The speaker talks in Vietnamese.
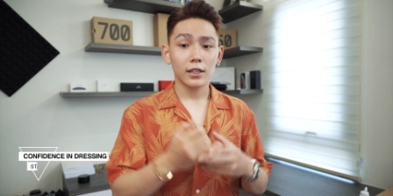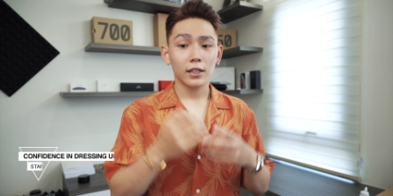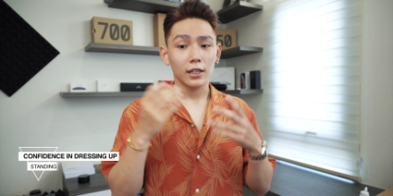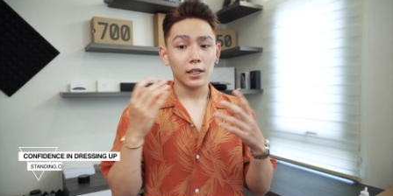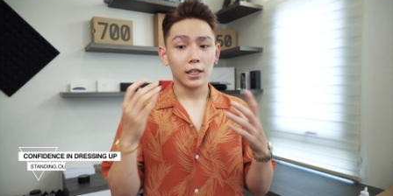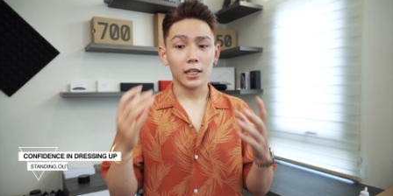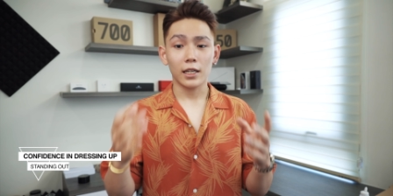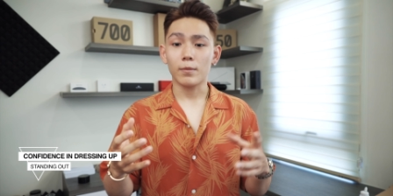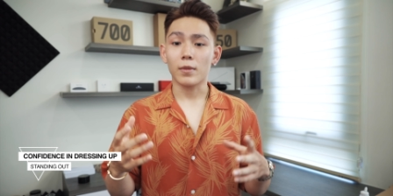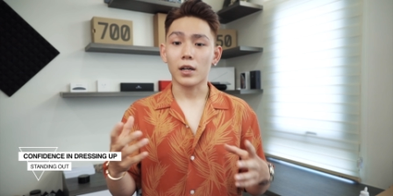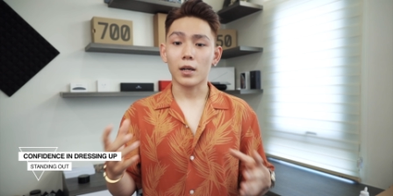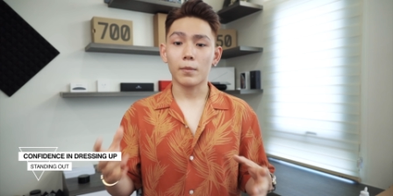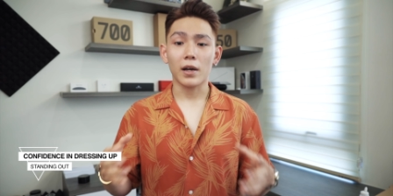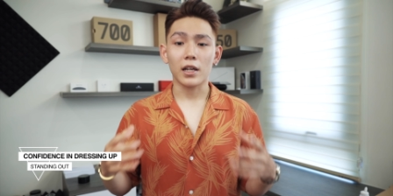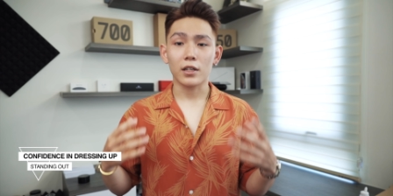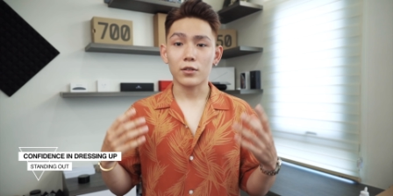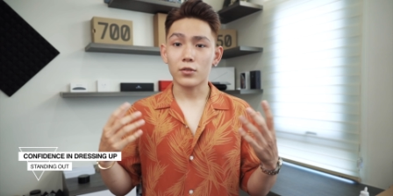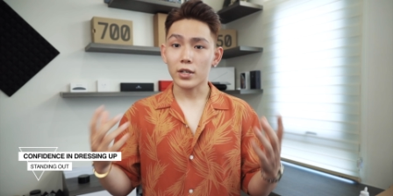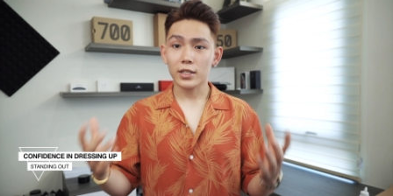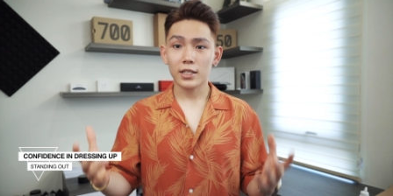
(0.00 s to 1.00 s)
khi mà các
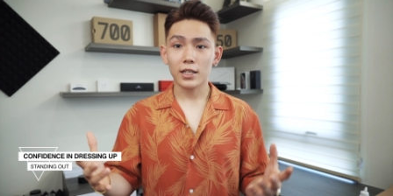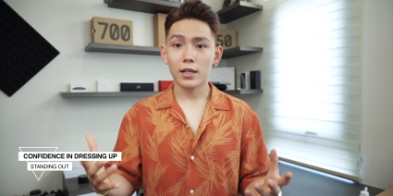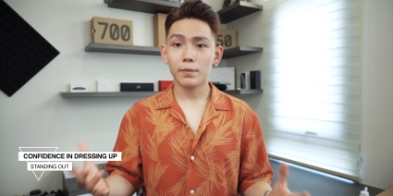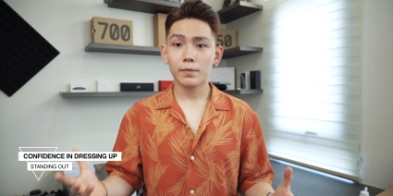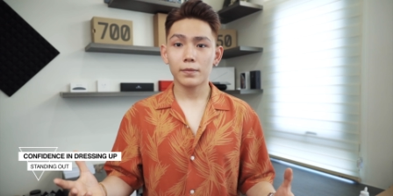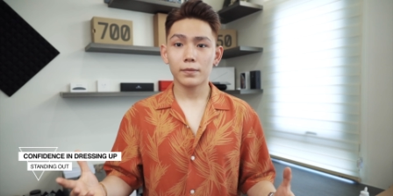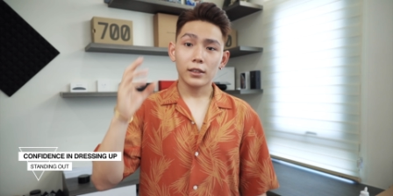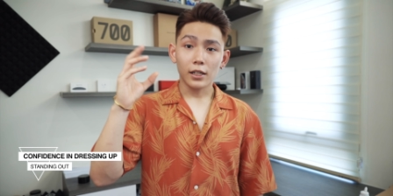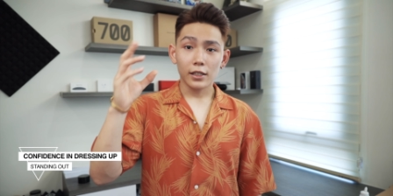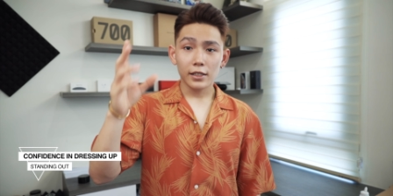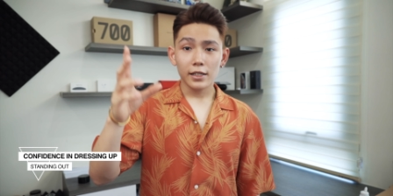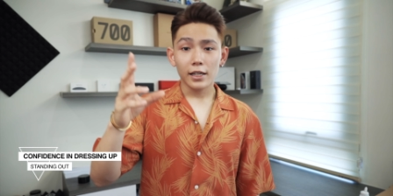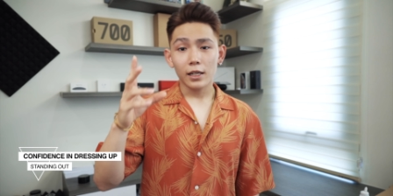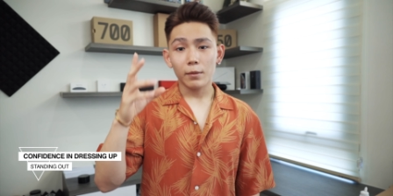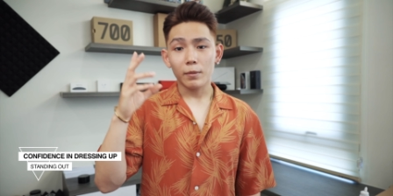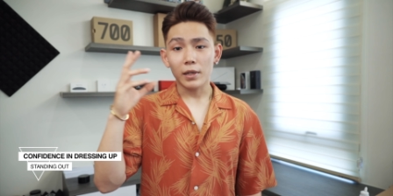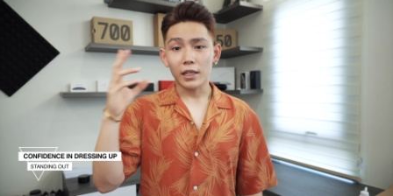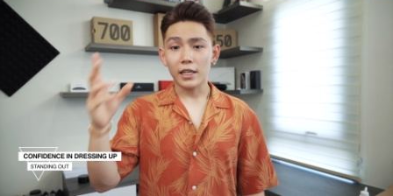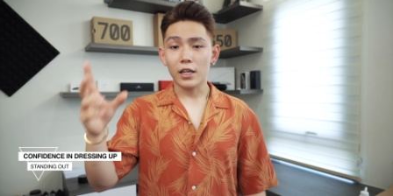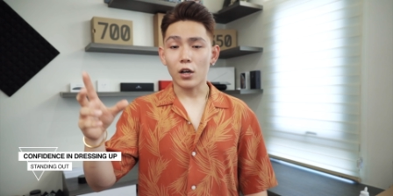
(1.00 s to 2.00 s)
bạn dress up tất nhiên là
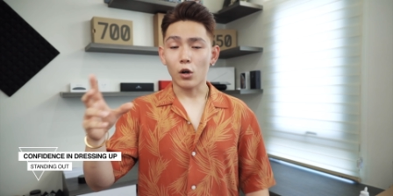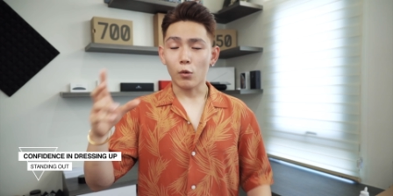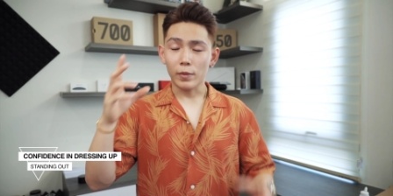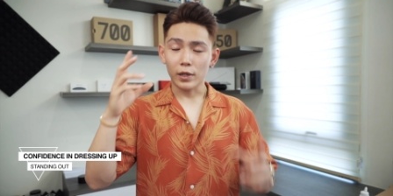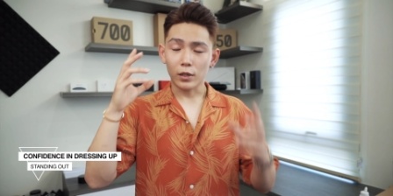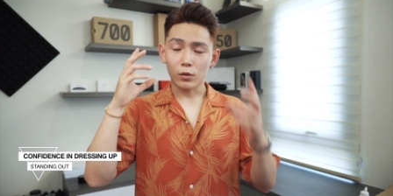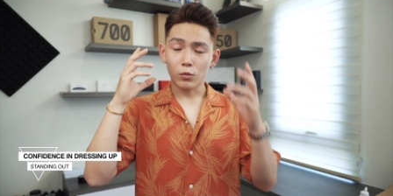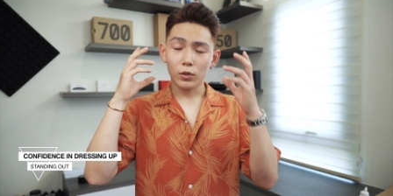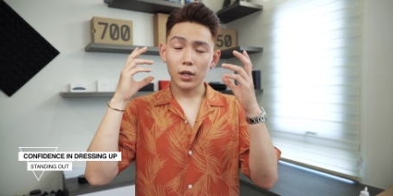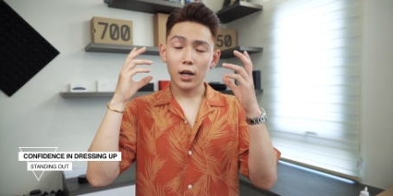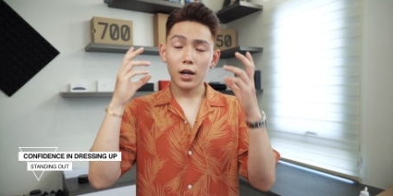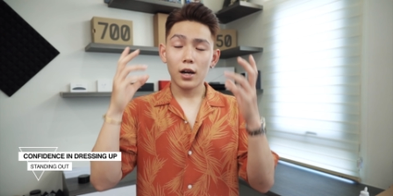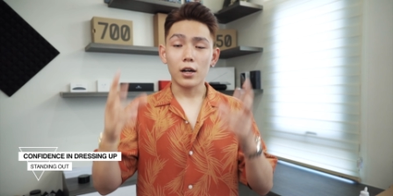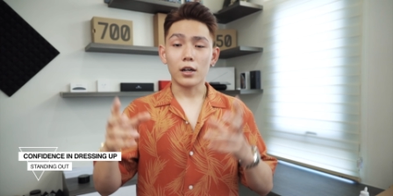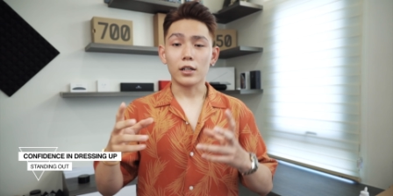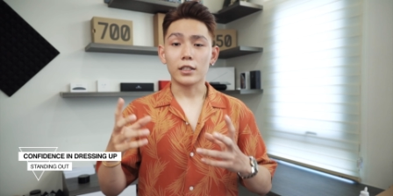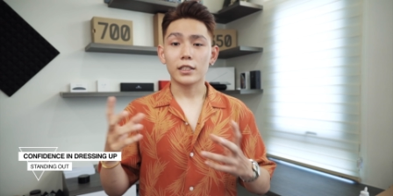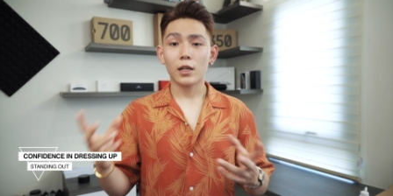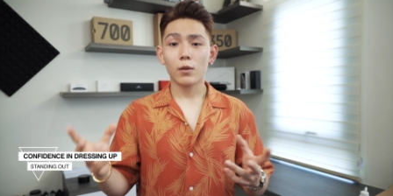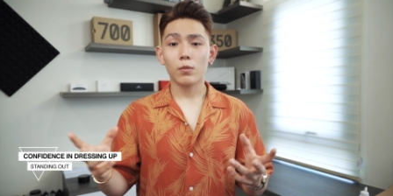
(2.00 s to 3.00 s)
mình hiểu mình cũng đã
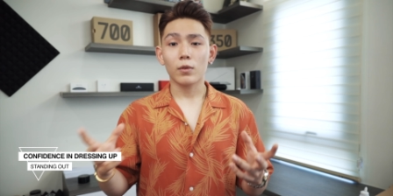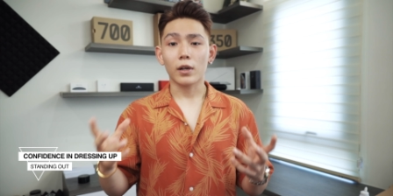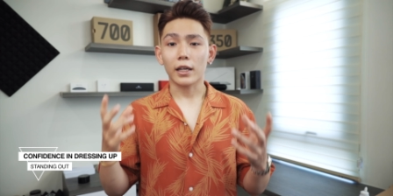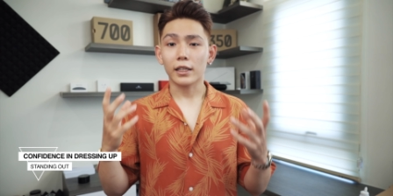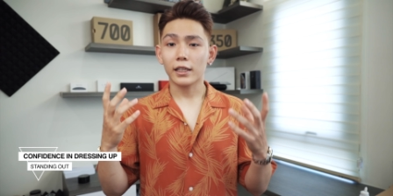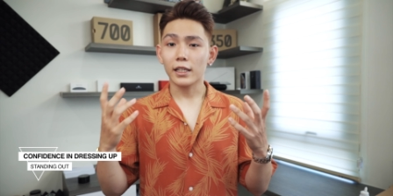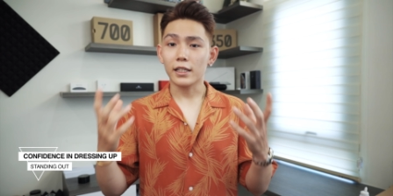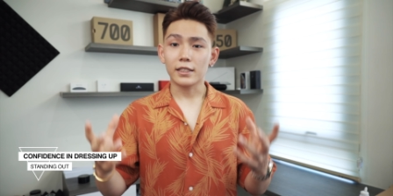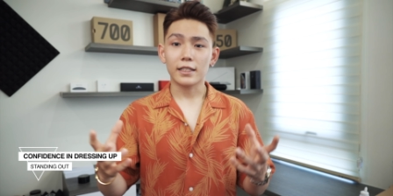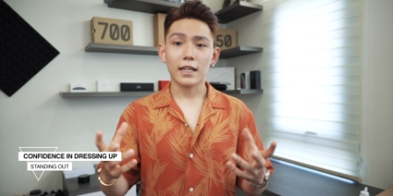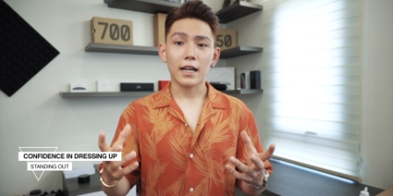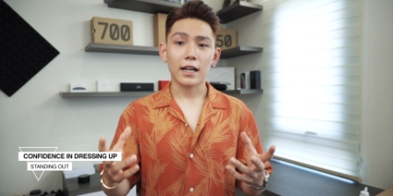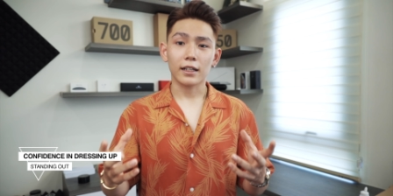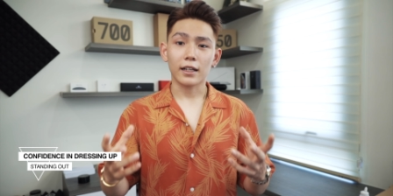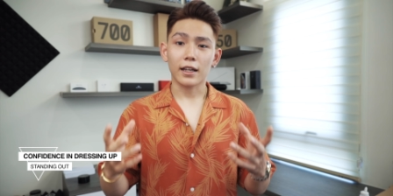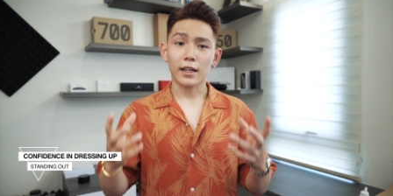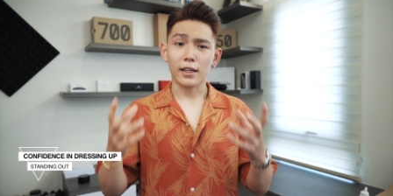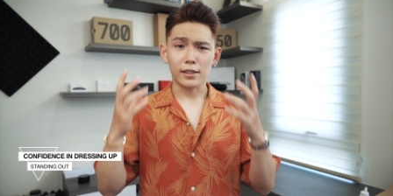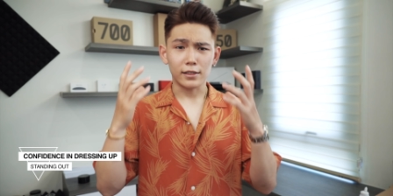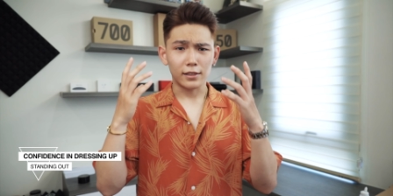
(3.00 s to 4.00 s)
ở trong cái tình trạng
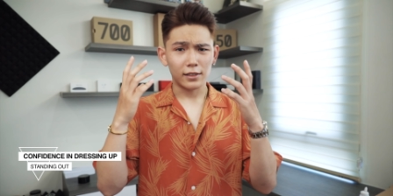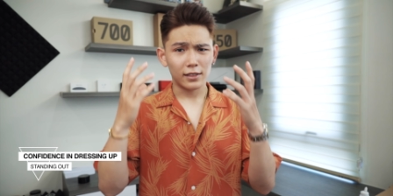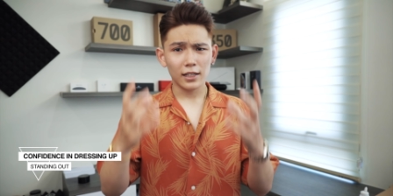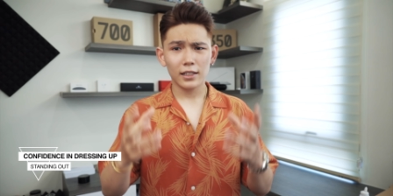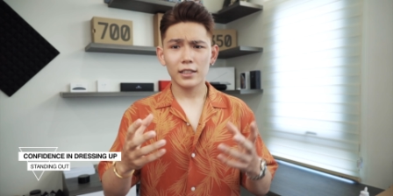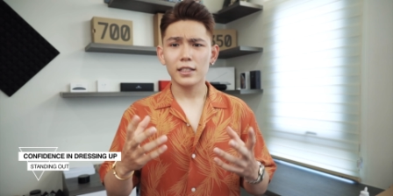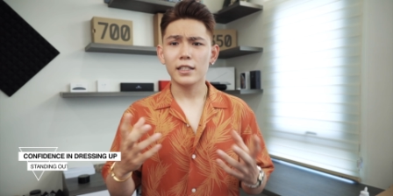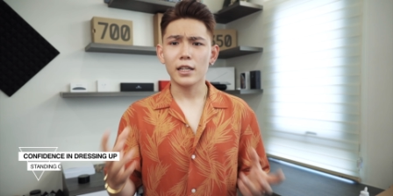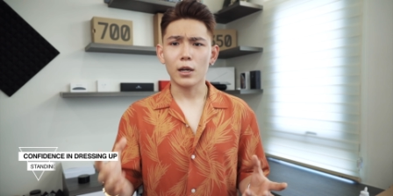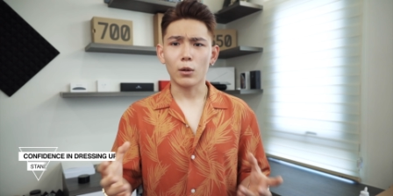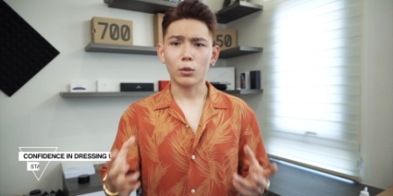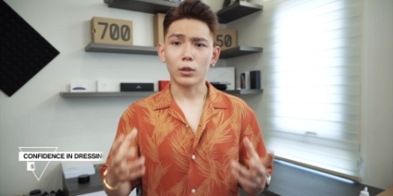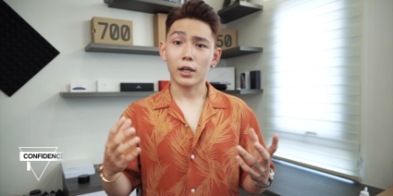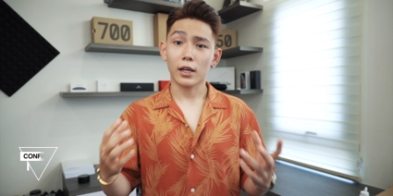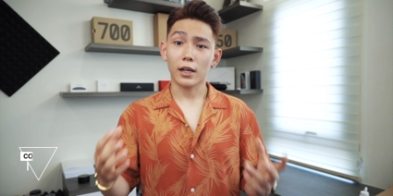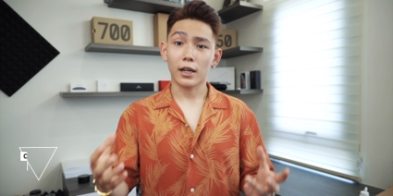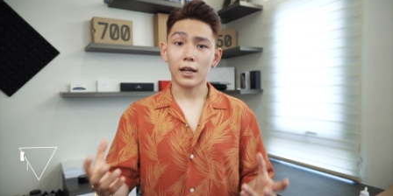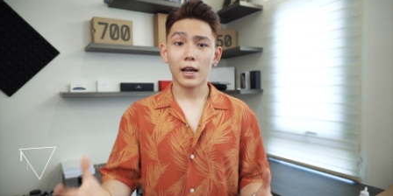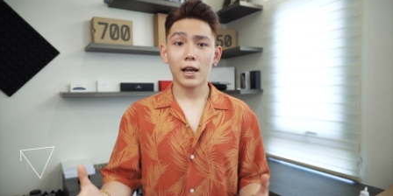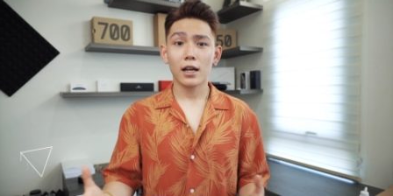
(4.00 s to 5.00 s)
này rất nhiều là
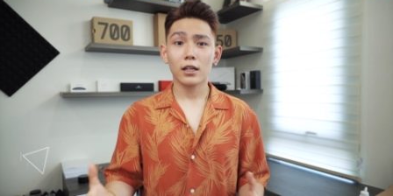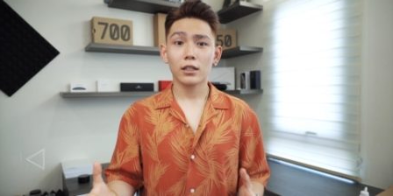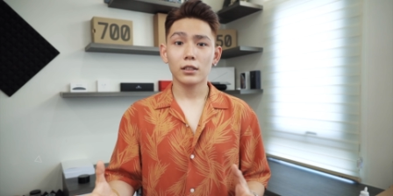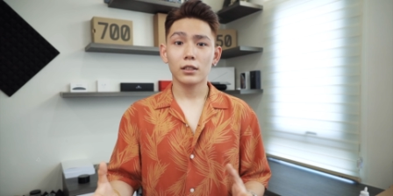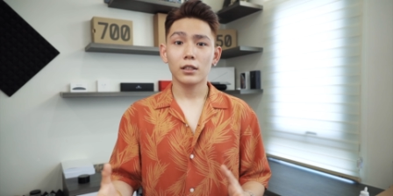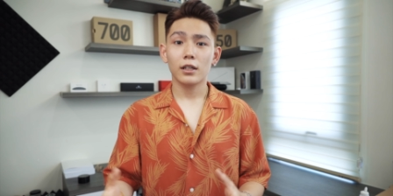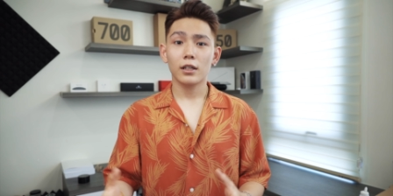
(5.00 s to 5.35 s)
đằng khác